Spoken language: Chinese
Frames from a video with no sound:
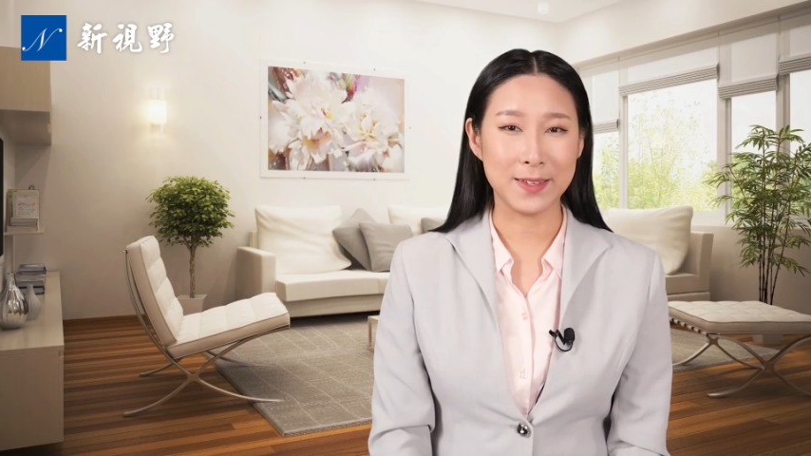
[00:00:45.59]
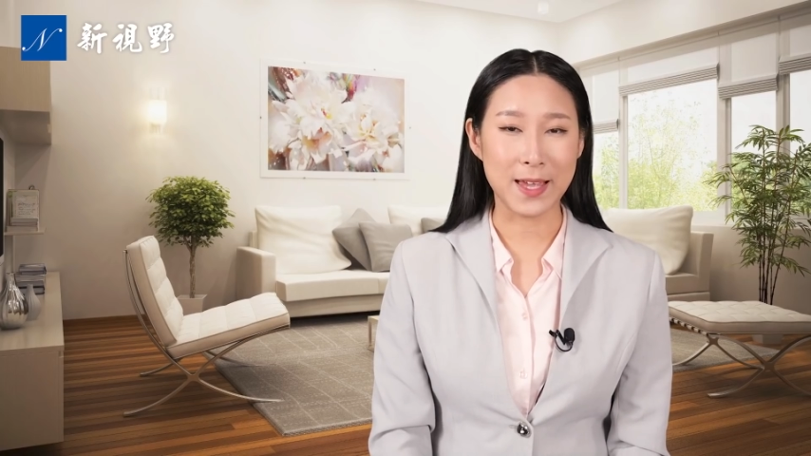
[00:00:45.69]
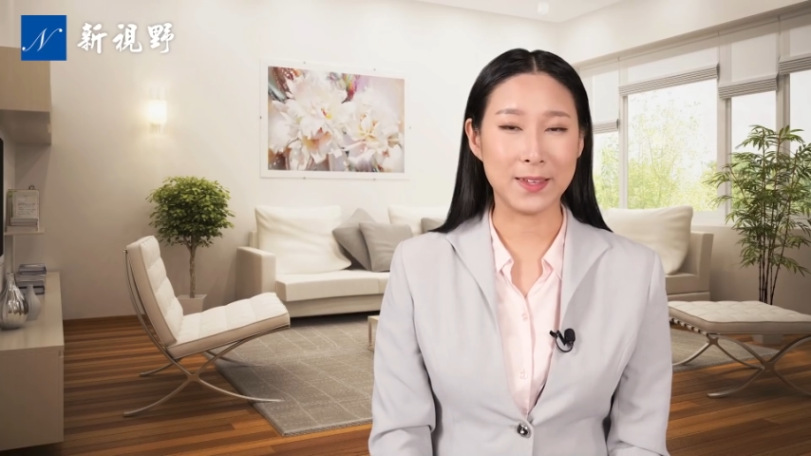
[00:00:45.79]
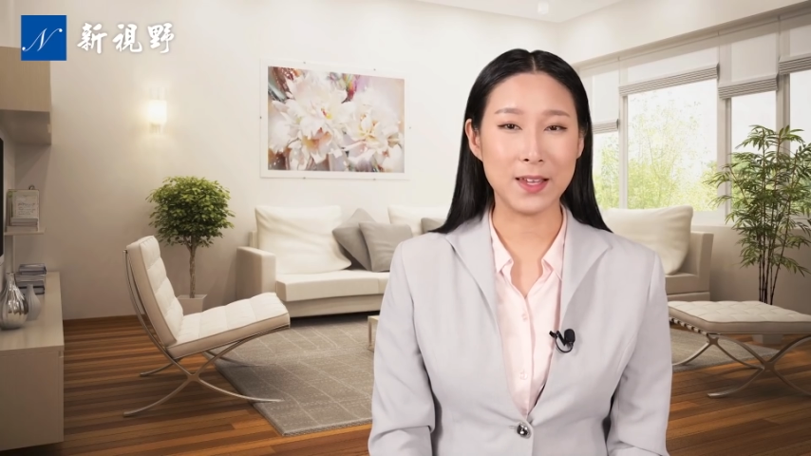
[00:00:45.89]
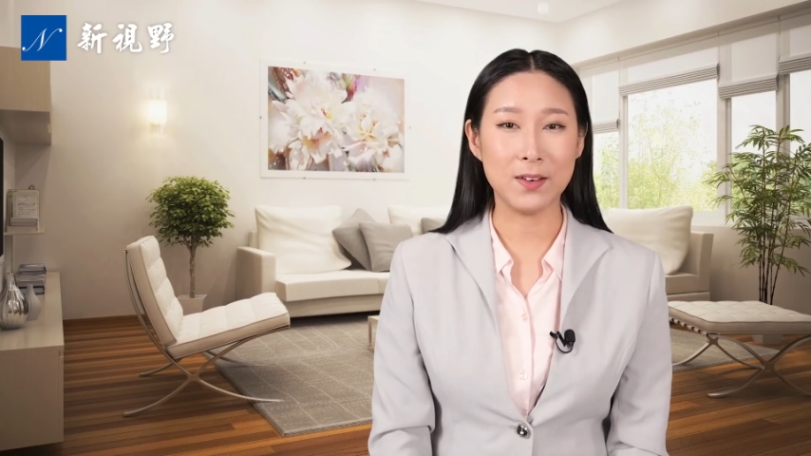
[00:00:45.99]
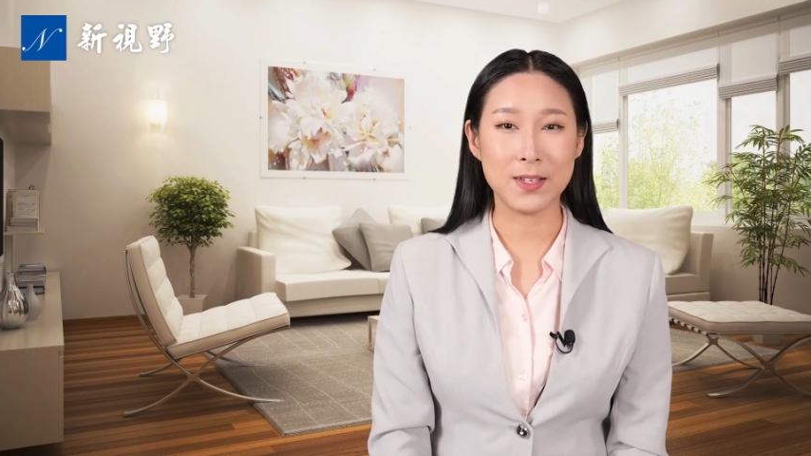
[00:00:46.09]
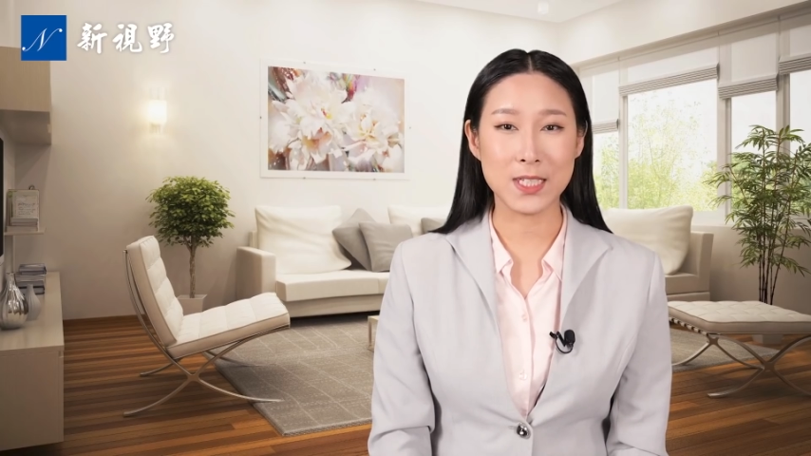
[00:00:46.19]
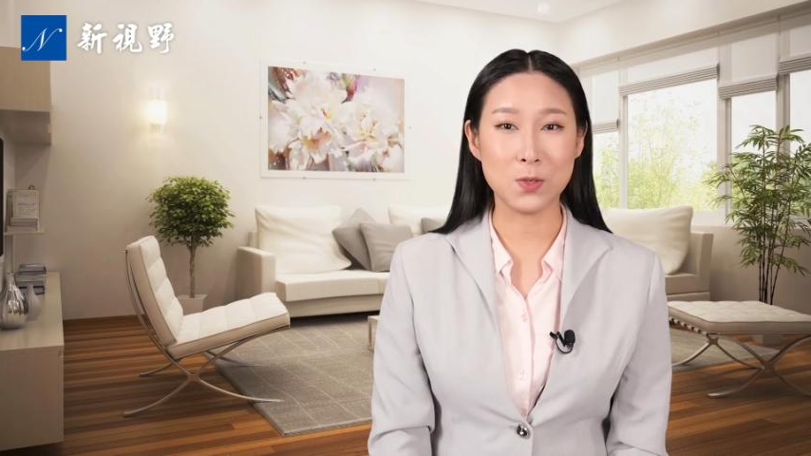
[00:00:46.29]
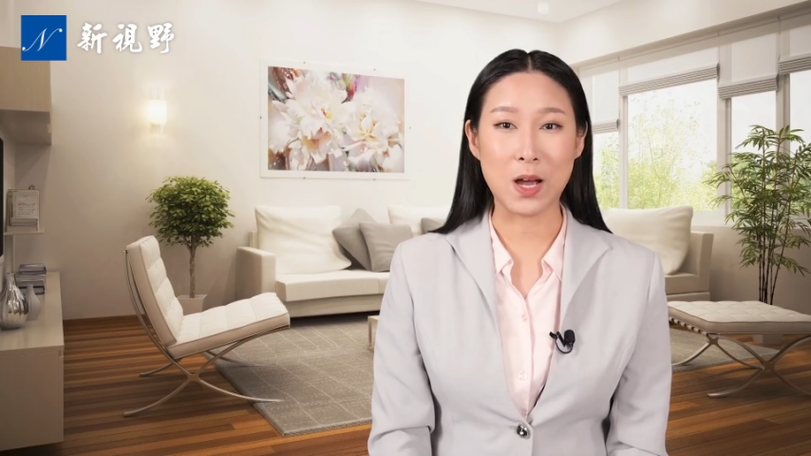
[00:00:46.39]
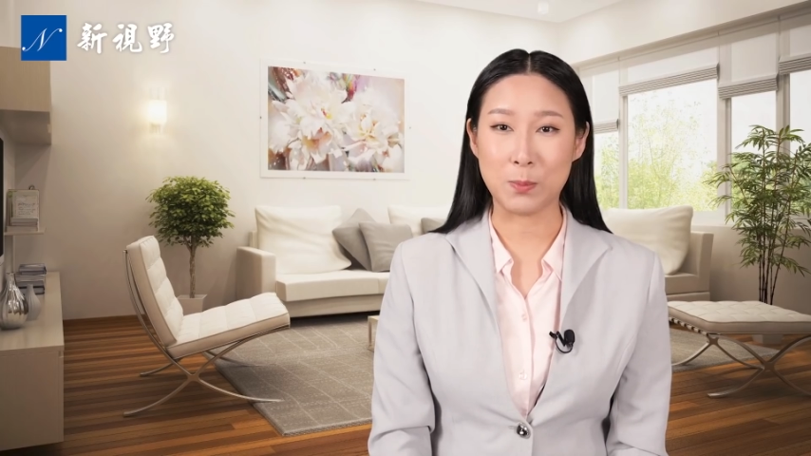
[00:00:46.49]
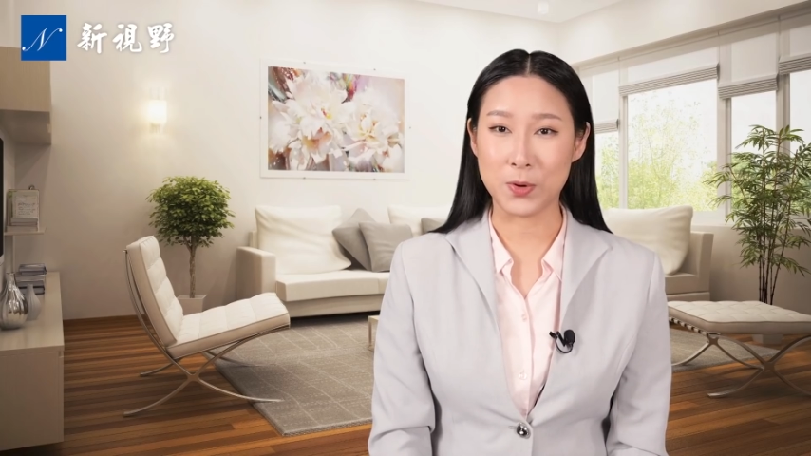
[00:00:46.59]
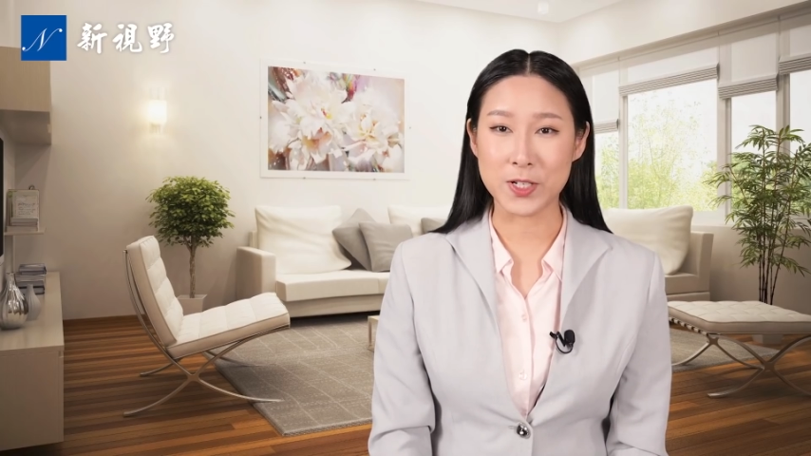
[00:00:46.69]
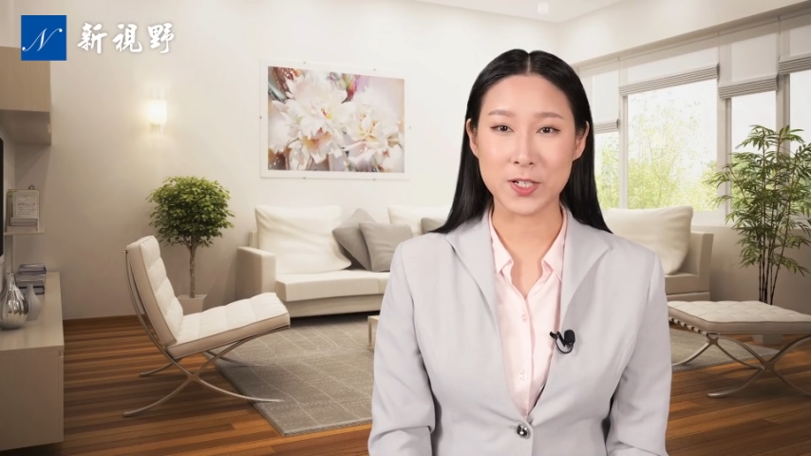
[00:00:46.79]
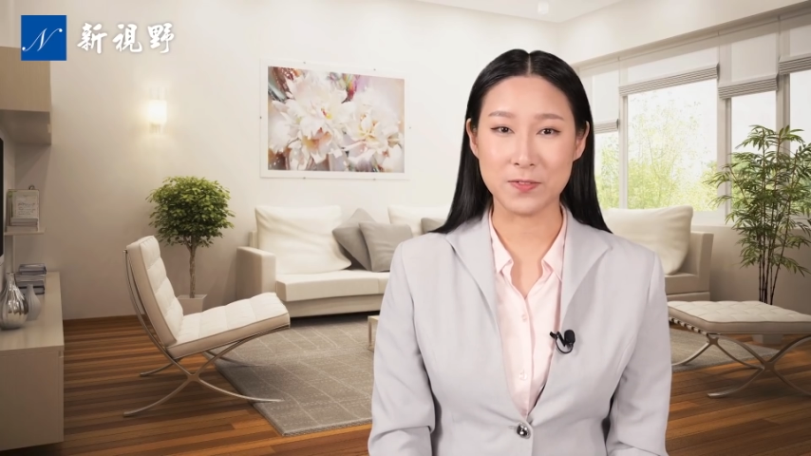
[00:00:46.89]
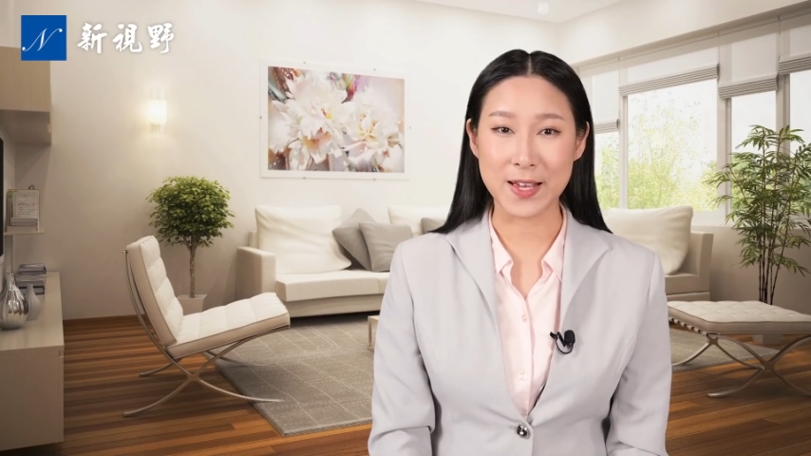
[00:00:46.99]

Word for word: 谈到了希瓦博士